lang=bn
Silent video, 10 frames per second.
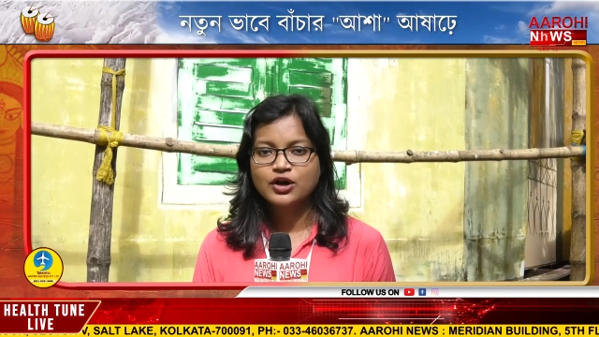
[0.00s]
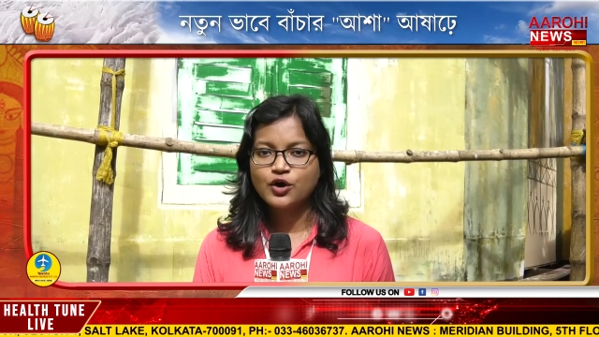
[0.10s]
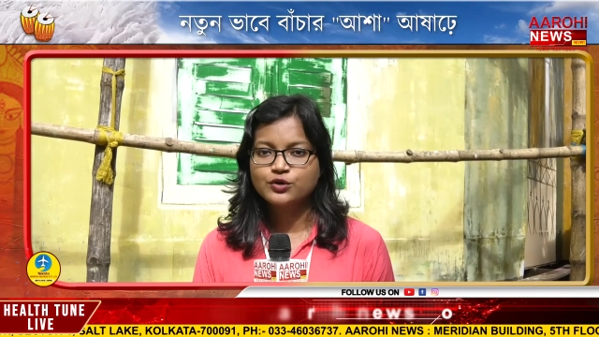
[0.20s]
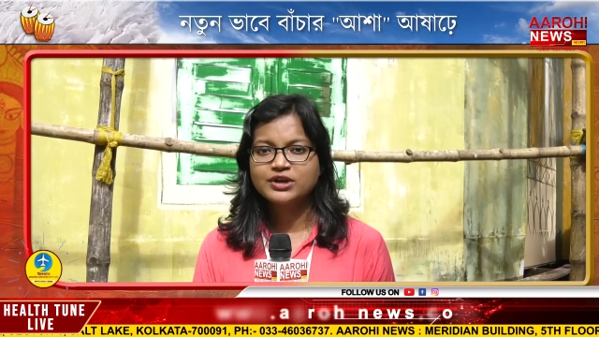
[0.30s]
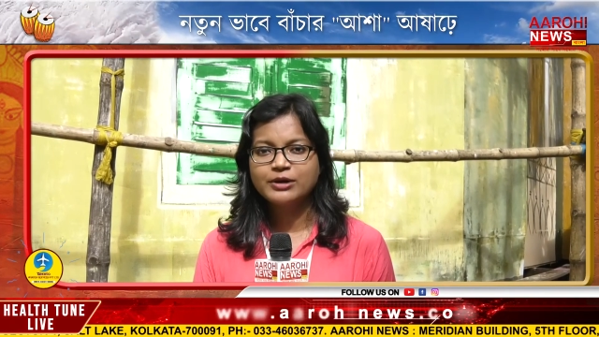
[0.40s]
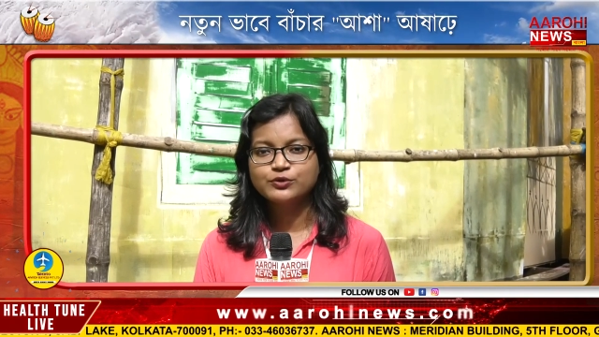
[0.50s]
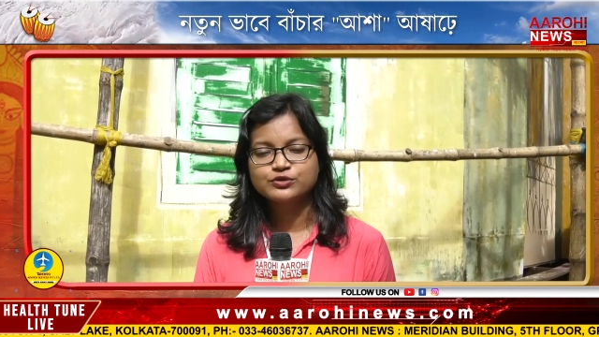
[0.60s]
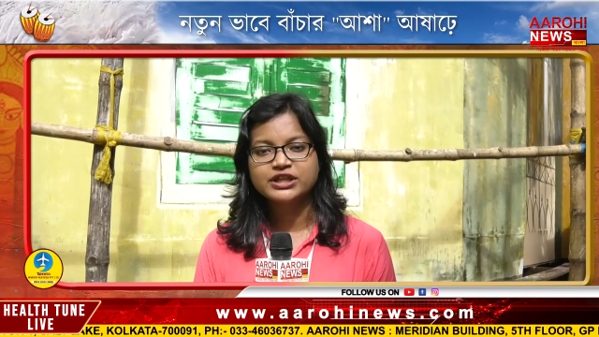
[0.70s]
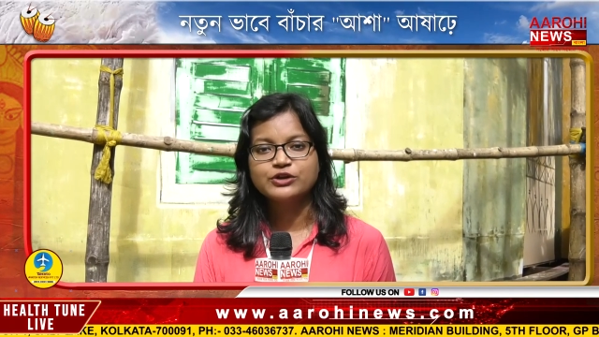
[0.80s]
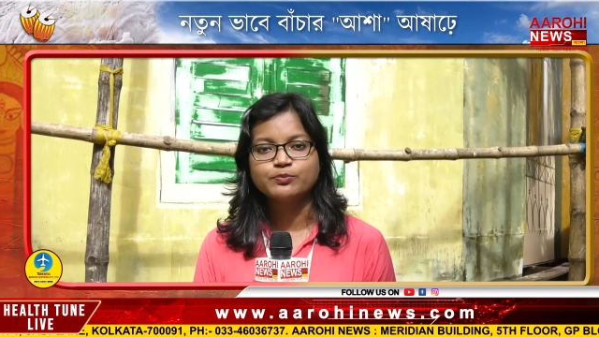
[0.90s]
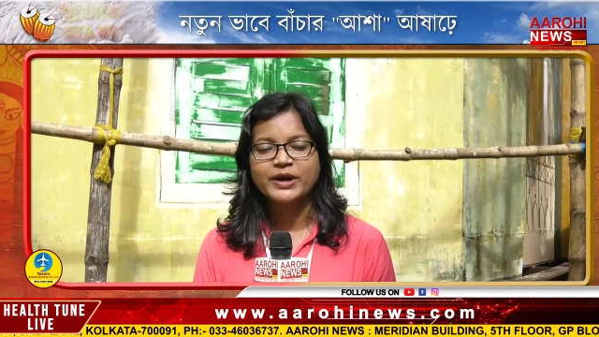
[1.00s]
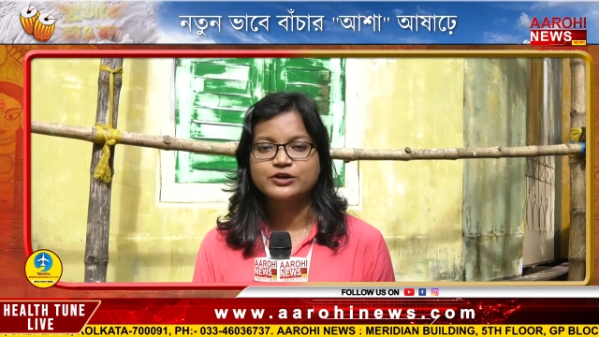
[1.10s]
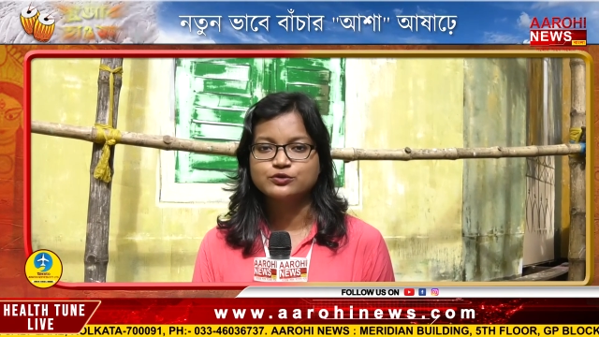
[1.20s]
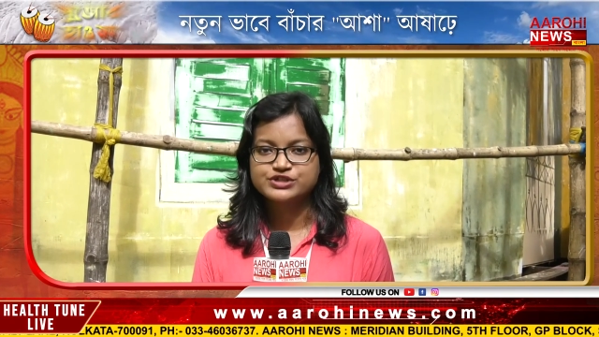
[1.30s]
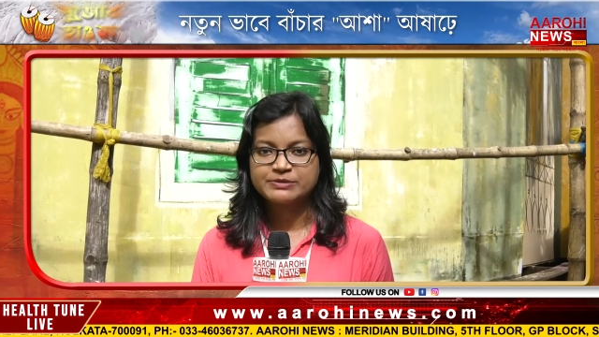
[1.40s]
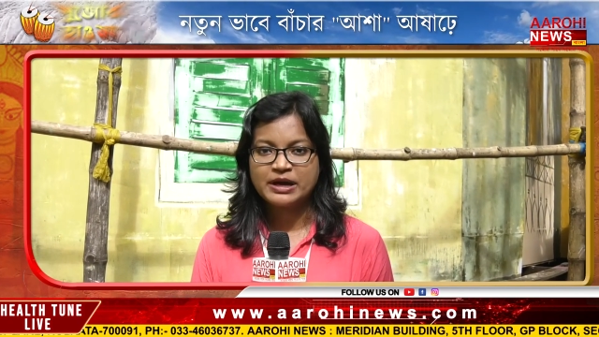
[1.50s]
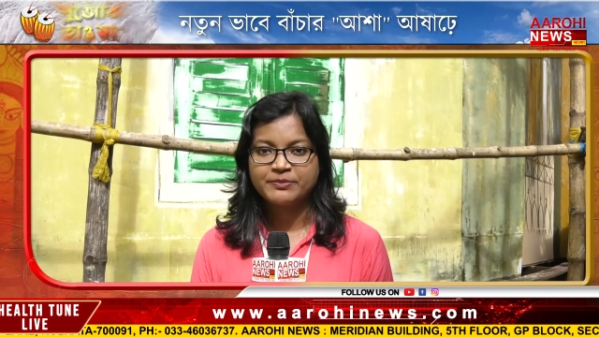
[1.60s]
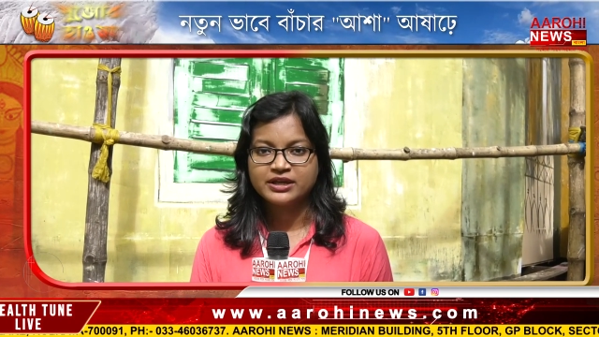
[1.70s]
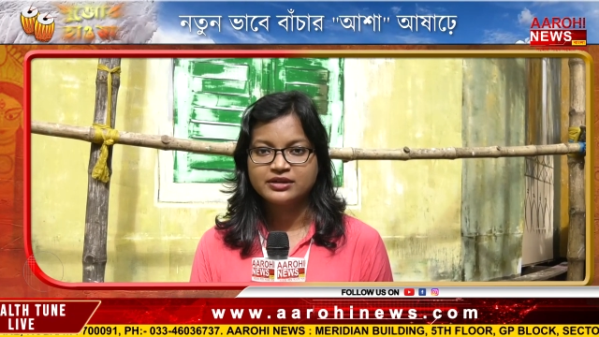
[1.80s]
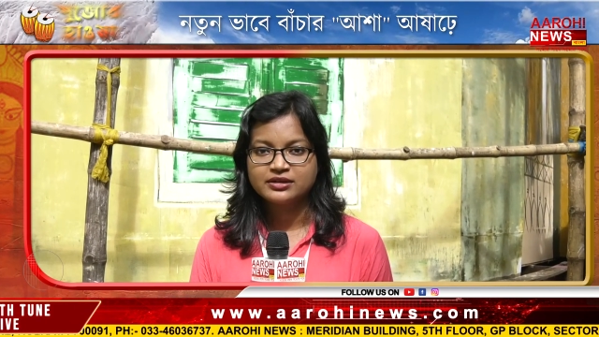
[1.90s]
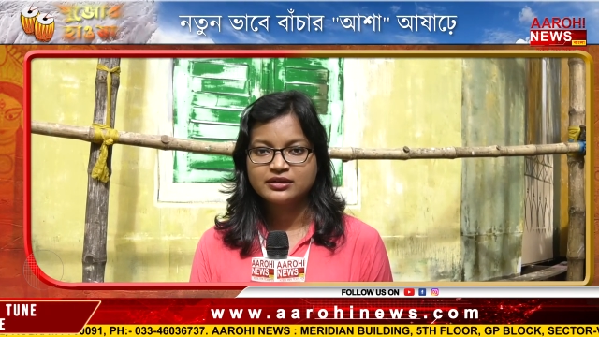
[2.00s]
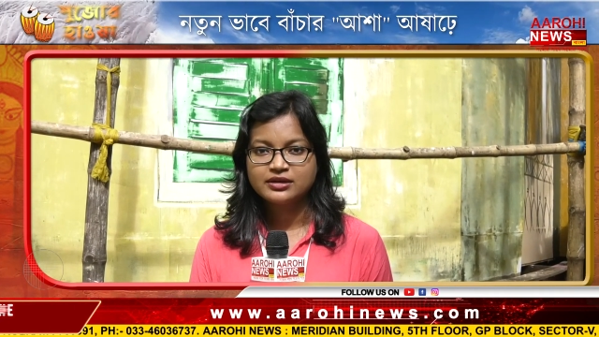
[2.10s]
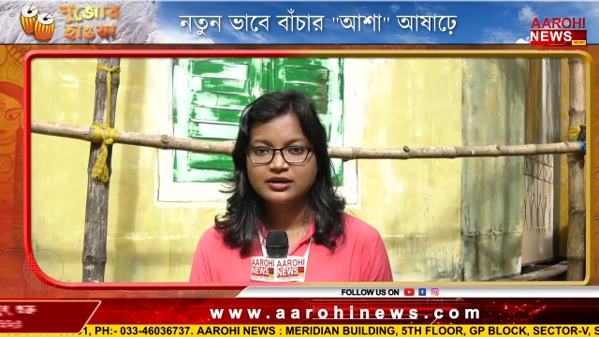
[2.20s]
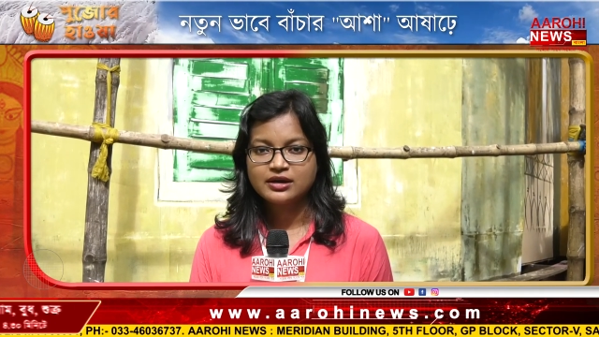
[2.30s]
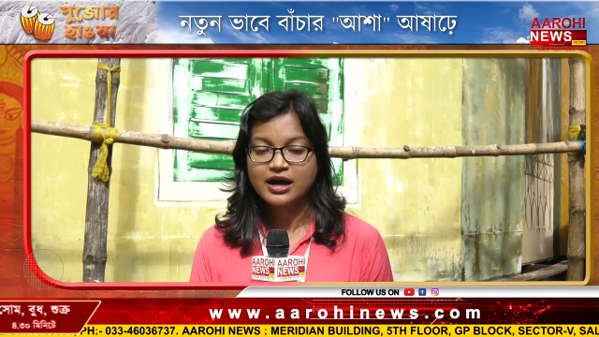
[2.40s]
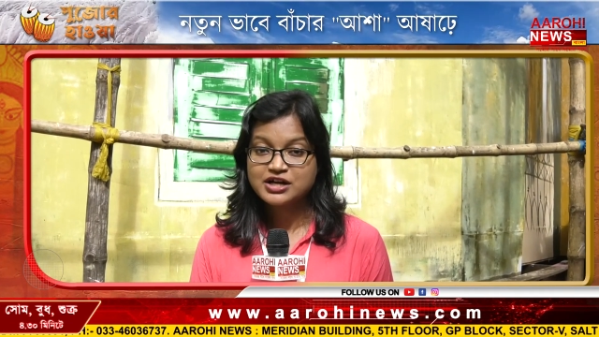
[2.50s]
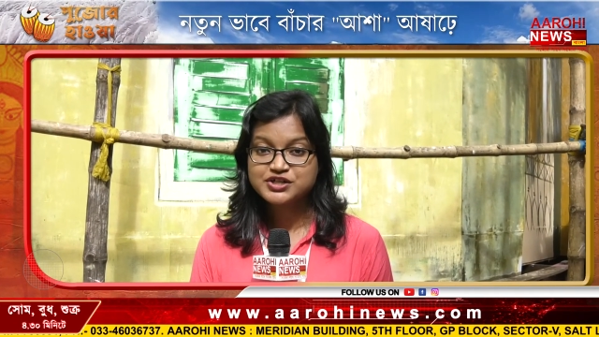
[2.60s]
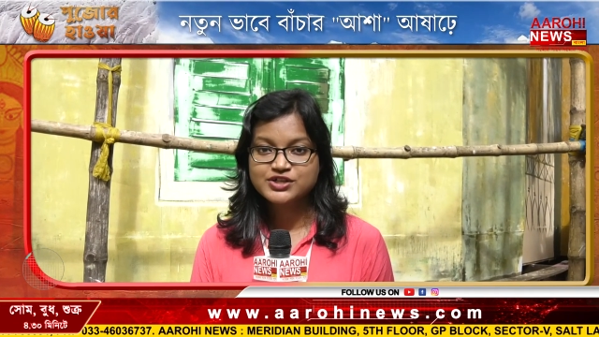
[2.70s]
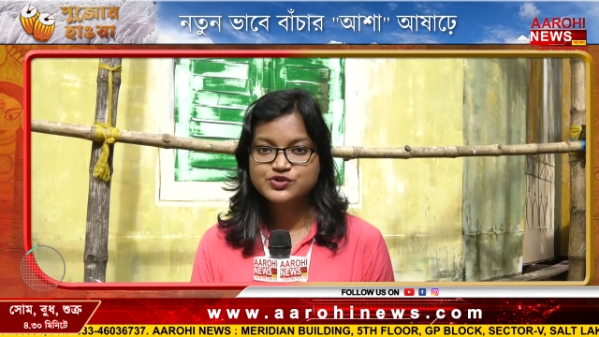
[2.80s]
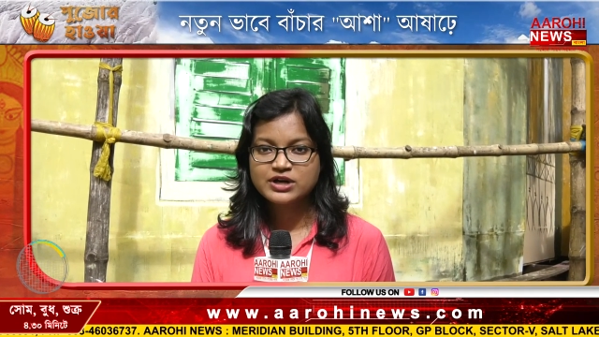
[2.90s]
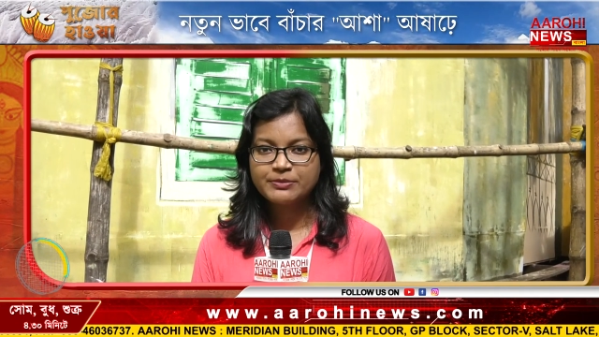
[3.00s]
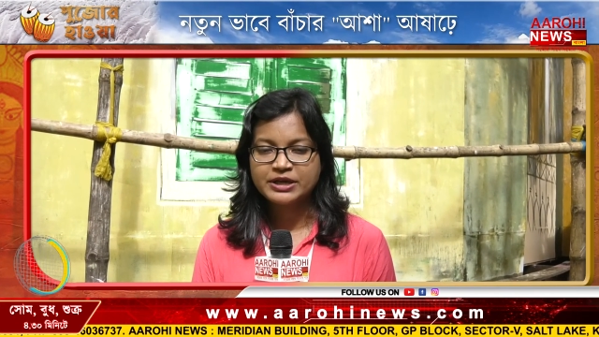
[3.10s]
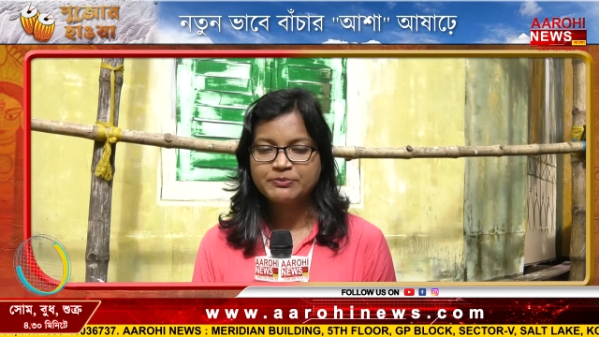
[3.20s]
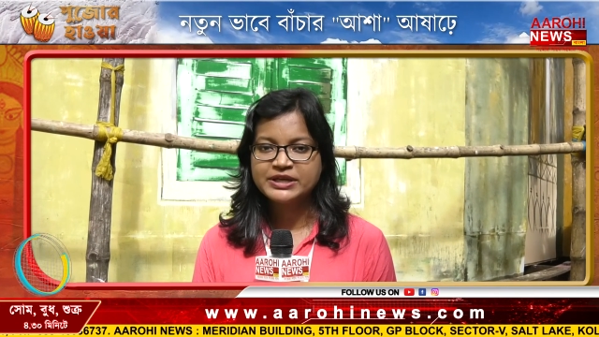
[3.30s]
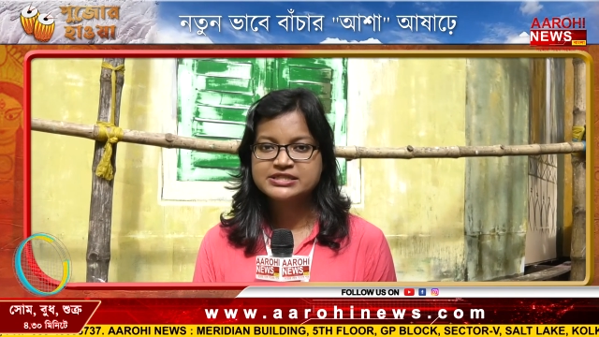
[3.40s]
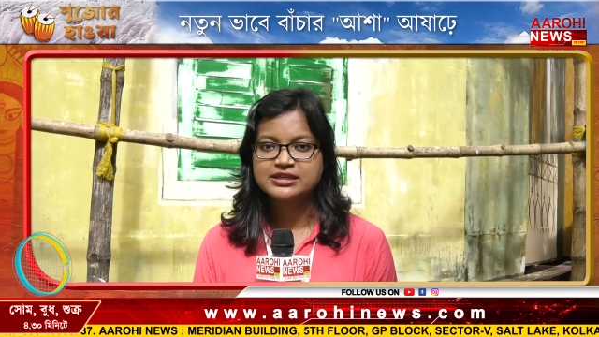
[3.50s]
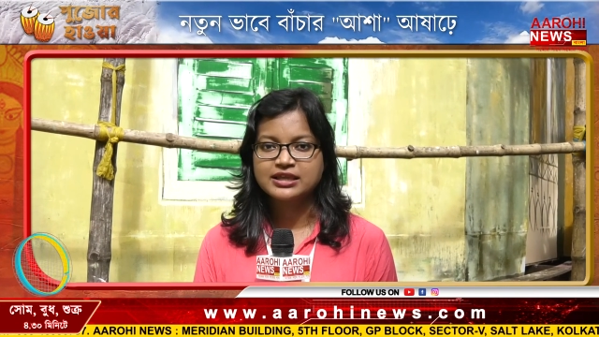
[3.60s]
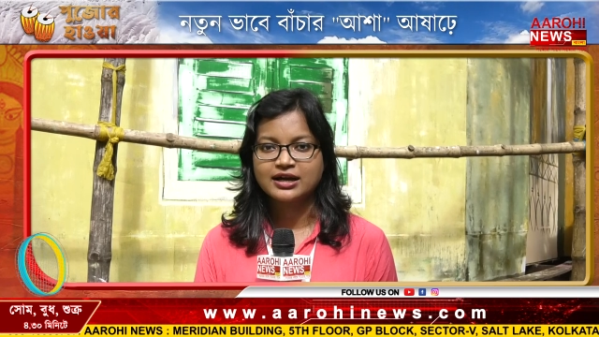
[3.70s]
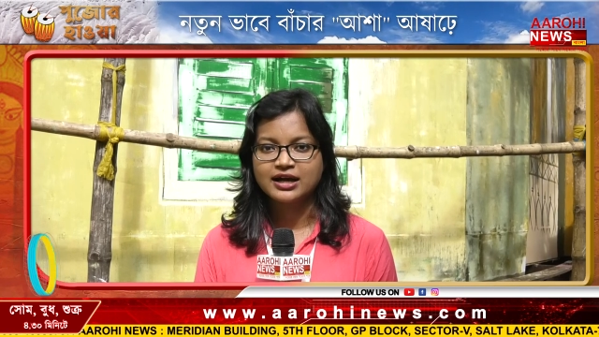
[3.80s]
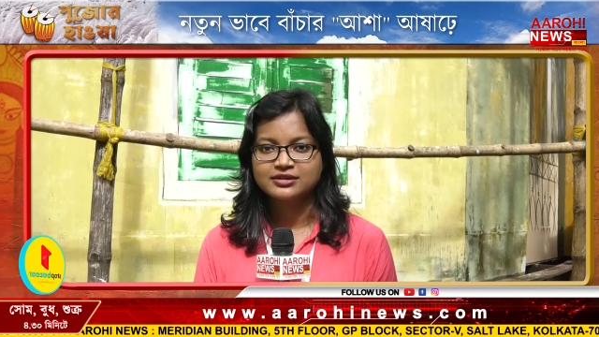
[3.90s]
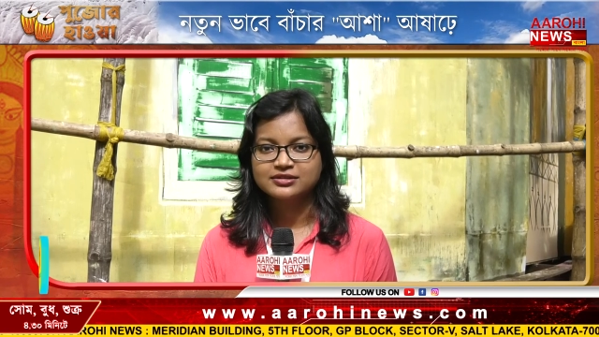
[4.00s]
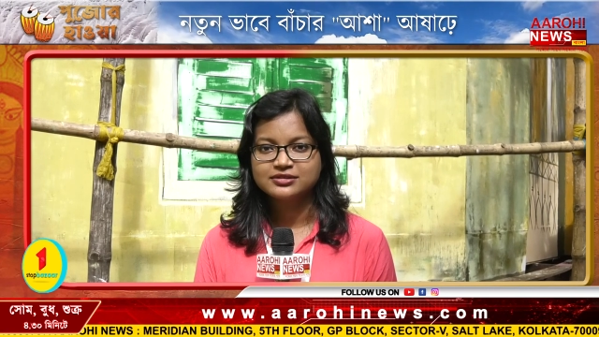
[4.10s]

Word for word: করোনা মুক্তির উপায় খুঁজে পাবে আশা যোগাবে বেঁচে থাকার